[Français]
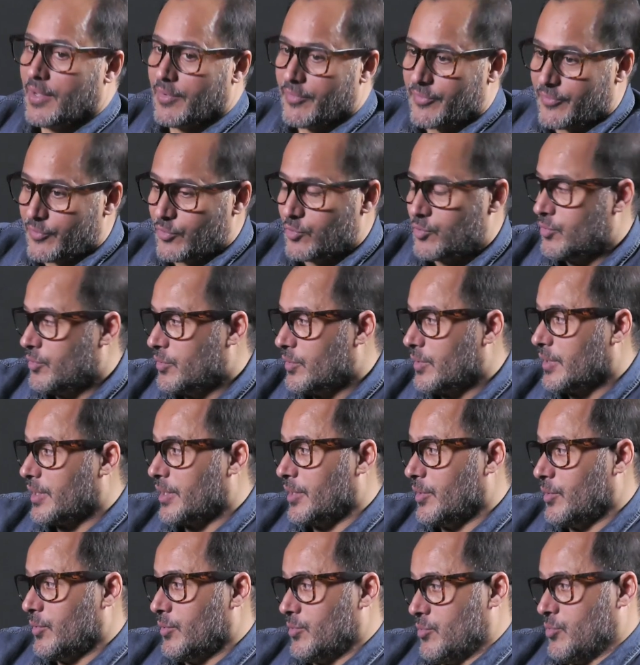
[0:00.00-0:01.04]
futurs
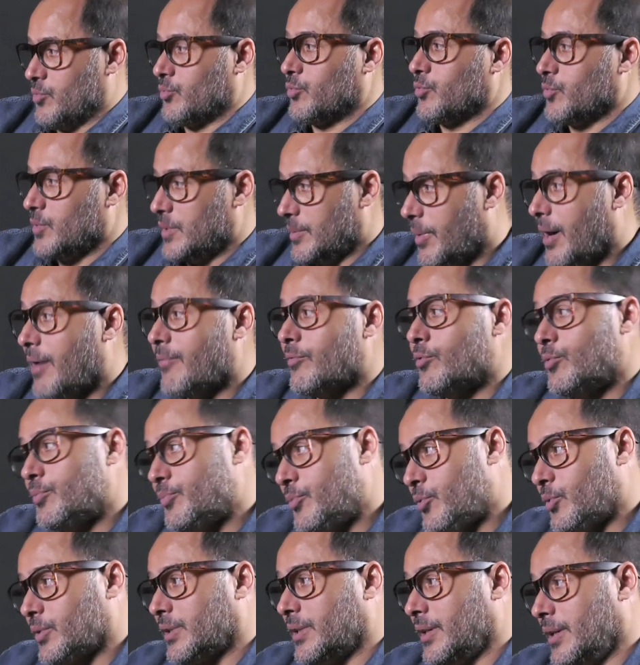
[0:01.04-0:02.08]
et on te dit bravo
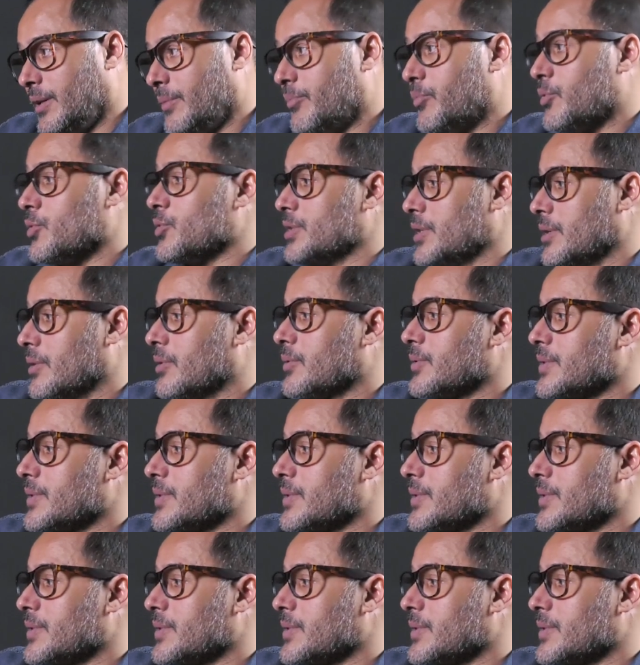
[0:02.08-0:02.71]
pour tes projets